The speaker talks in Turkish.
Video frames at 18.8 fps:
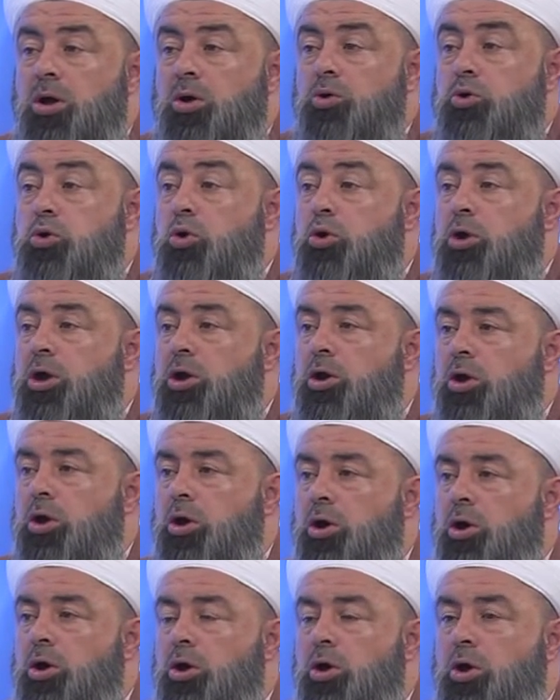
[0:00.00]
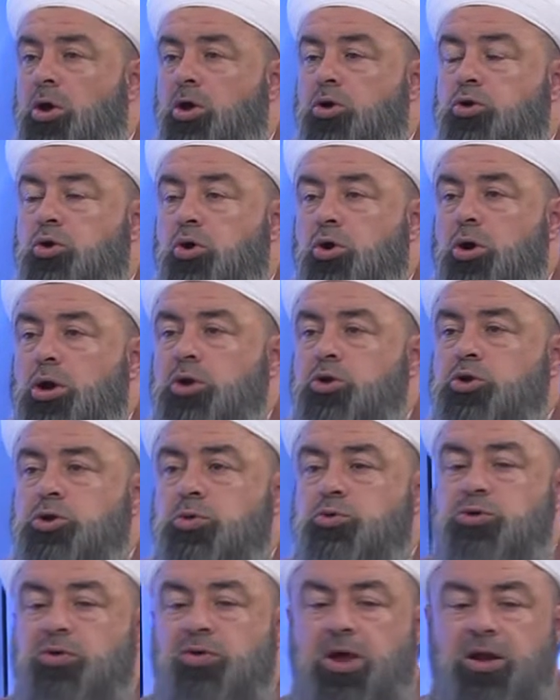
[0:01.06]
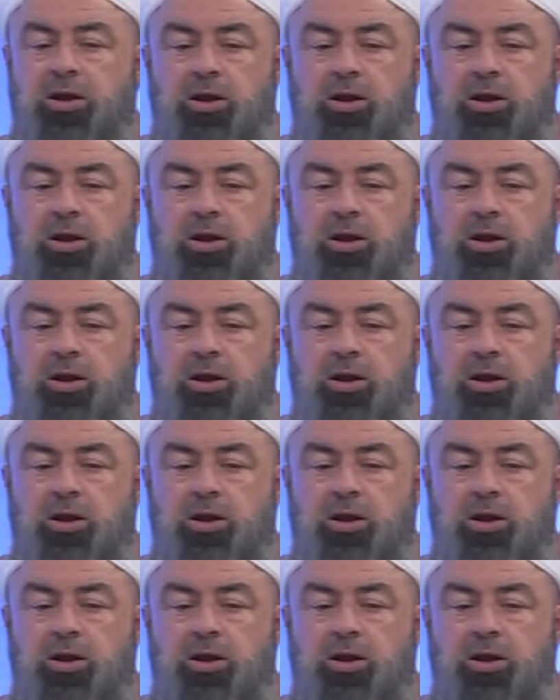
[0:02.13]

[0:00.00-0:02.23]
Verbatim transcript: Köreliyor. Körelünce bu sefer